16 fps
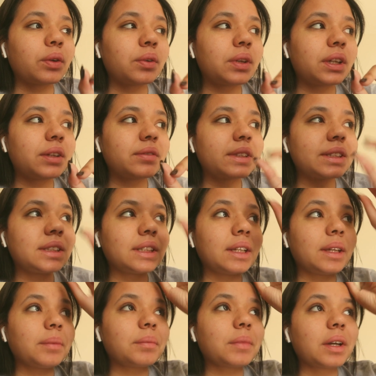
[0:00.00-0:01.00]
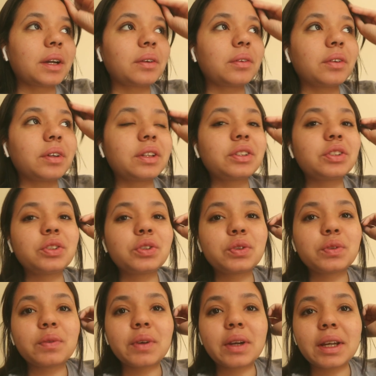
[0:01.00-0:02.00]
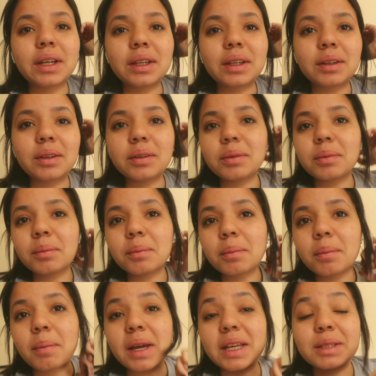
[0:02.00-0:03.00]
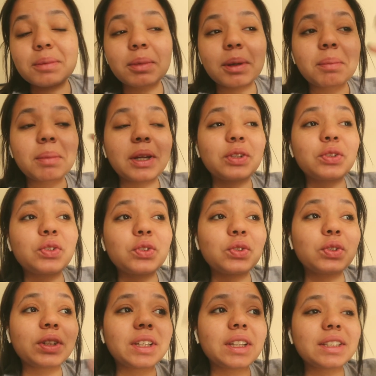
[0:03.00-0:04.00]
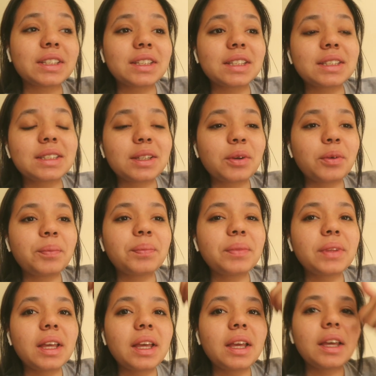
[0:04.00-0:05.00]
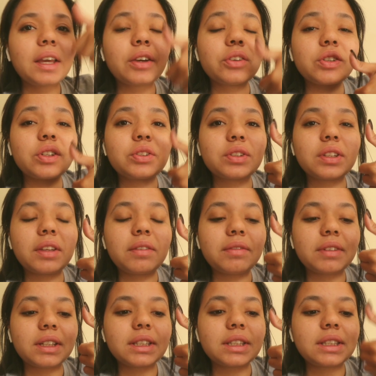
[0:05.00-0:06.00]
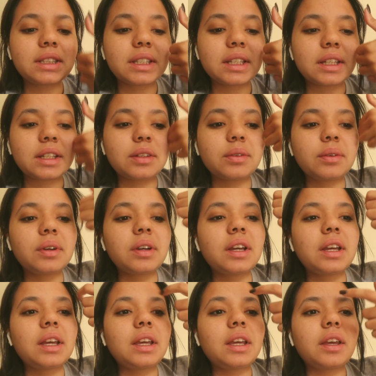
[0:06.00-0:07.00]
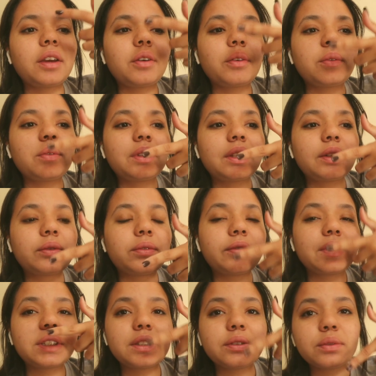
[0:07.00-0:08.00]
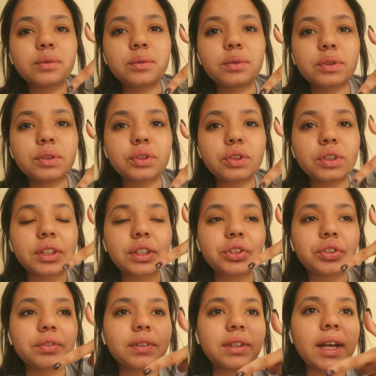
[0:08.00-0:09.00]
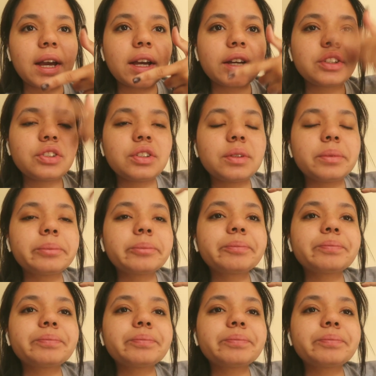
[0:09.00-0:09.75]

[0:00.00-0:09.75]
eu queria fazer, agora a gente vai mais pra parte de organização. Eu já estudei financeiro, eu tô fazendo um curso de criatividade,